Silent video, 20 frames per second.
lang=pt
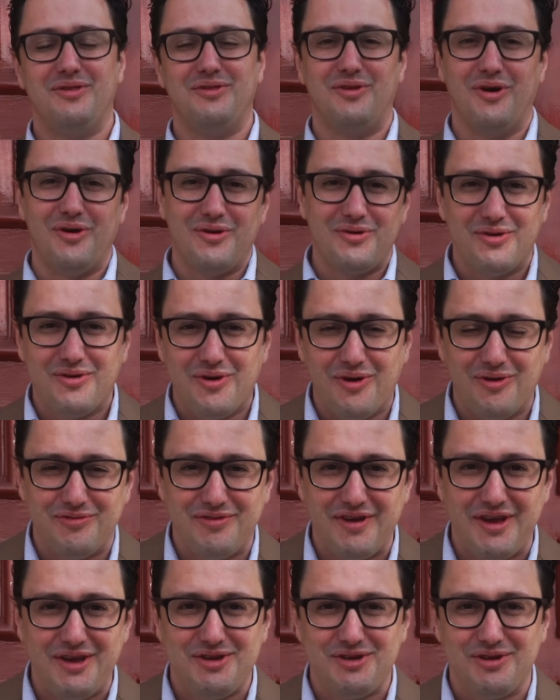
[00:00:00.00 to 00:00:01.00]
Do Gru
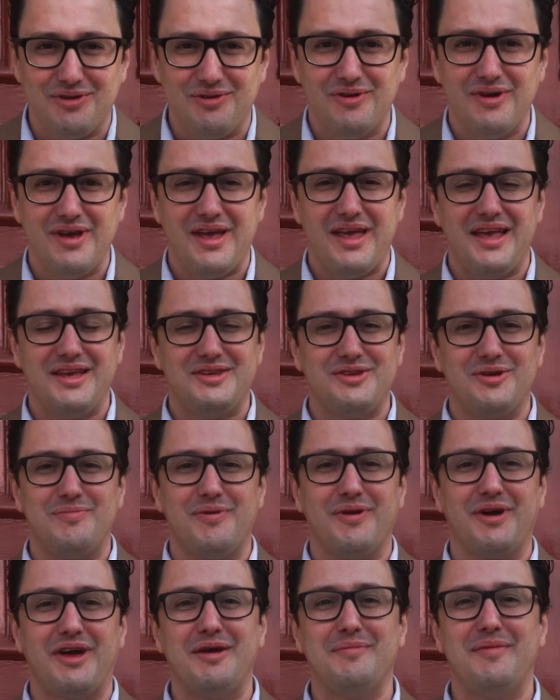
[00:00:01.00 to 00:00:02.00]
Convention, este é o
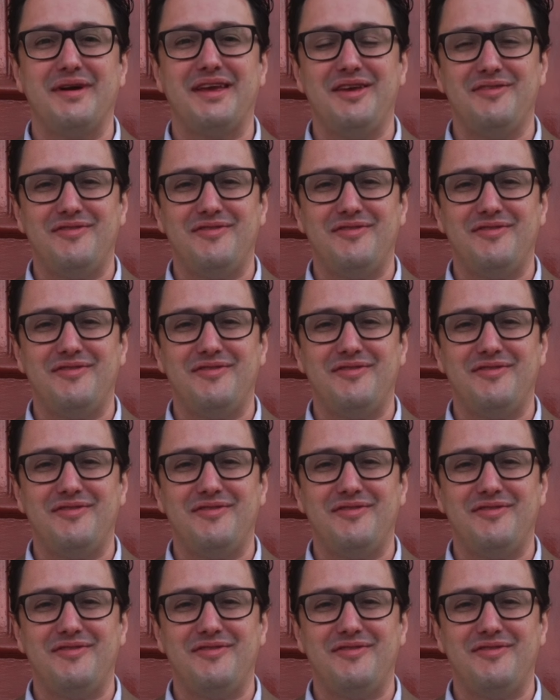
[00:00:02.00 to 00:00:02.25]
programa